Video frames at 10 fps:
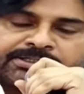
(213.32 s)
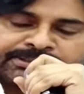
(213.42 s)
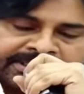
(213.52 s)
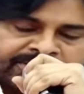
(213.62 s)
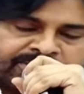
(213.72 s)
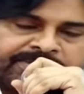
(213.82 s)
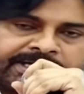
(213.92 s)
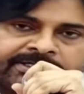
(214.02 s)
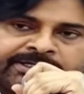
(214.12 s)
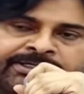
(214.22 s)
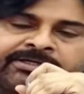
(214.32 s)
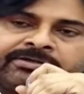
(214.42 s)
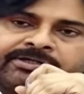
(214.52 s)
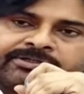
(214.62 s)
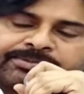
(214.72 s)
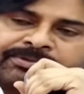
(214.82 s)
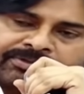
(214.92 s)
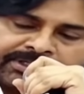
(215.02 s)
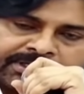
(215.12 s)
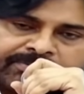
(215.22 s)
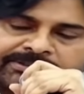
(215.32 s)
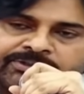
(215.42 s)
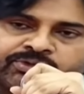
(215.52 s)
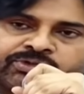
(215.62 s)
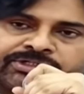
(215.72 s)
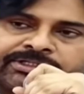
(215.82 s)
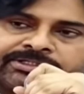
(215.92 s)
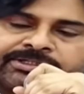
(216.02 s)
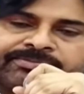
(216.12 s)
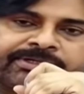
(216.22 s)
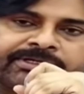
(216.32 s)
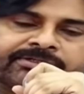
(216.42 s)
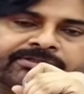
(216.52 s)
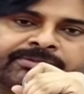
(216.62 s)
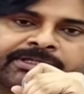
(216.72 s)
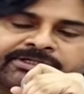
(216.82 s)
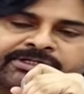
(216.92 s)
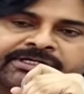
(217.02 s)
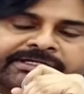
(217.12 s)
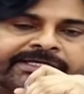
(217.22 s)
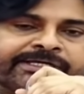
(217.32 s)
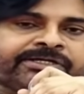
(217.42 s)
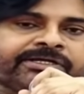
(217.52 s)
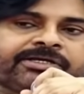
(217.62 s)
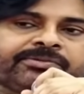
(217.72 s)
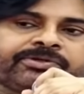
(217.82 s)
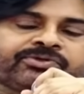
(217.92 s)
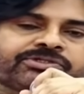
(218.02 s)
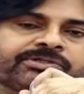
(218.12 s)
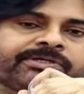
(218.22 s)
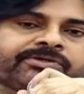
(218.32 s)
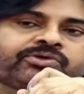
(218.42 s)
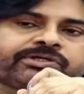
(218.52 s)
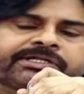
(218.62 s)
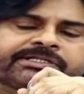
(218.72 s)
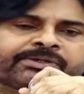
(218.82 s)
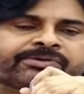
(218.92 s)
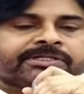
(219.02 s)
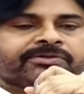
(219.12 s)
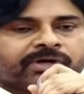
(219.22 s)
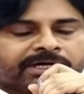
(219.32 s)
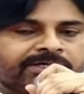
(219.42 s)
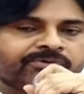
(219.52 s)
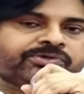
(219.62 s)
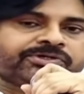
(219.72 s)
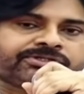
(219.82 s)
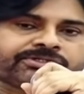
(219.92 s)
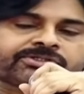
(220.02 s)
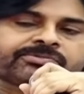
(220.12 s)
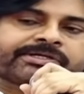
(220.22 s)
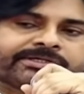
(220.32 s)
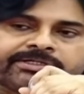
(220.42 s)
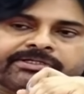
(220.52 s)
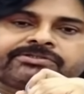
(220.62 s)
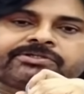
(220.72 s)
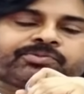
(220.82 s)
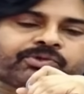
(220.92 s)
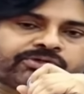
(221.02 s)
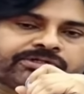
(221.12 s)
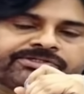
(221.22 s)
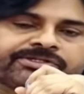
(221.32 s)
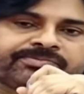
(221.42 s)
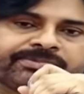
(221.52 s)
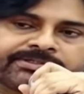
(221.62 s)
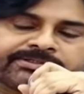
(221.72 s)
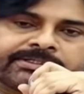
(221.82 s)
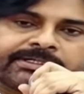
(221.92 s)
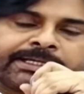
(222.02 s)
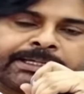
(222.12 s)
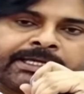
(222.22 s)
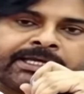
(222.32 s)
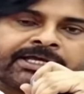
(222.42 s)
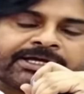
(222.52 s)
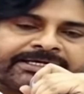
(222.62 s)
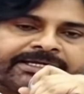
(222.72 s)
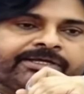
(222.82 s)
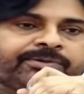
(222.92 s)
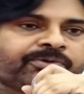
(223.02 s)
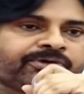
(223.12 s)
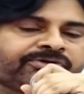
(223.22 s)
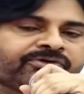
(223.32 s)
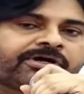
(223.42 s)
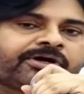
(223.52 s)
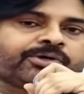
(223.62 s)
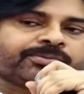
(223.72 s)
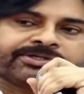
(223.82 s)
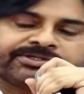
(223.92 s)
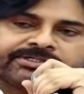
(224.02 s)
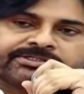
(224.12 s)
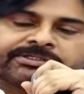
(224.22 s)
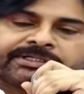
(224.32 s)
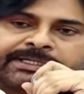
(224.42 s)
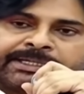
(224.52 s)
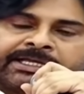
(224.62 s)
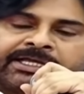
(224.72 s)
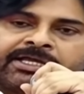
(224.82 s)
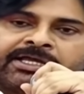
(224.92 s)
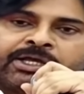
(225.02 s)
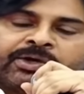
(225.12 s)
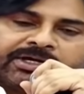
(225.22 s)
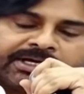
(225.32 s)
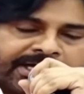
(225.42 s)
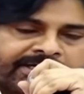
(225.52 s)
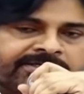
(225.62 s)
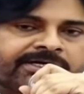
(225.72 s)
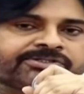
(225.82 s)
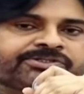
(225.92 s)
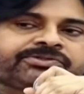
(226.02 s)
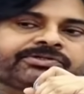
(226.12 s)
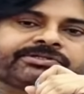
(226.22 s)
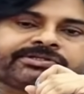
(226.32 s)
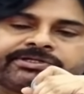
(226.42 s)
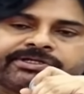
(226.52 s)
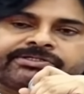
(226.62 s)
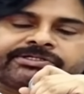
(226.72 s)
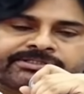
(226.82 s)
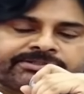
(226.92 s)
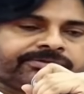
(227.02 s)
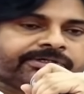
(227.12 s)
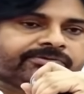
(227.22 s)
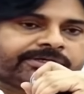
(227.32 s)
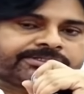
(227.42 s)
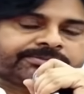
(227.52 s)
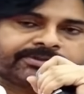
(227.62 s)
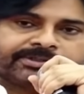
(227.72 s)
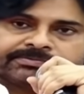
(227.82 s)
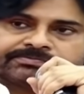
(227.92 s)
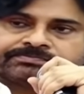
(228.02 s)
సో దాంట్లో భాగంగా నేను చెప్పాను వారికి నా మద్దతు ఉంటుంది అని చెప్పాను అంత మాత్రం నేను డైరెక్ట్గా వెళ్ళిపోయి నువ్వు సిబిఐ కోర్టుకి వెళ్తావు అనేది వాళ్ళే ఊహించేసుకుని మాకు ఇంటెలిజెన్స్ ఇన్పుట్ ఉందని చెప్పేసి లేనిపోని ఒక ఆరోపణ చేసి లాండ్ ఆర్డర్ సిచ్యువేషన్ క్రియేట్ చేసింది వీళ్ళు వైసీపీ వాళ్ళు